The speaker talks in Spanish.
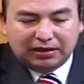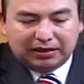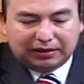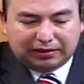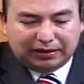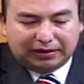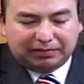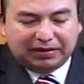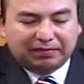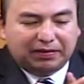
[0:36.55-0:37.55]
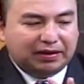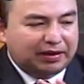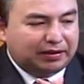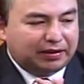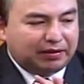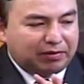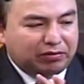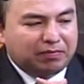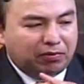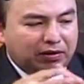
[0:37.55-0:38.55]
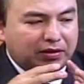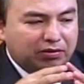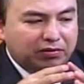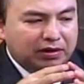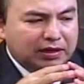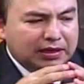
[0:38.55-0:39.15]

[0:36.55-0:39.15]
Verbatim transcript: este, también existen medios de impugnación.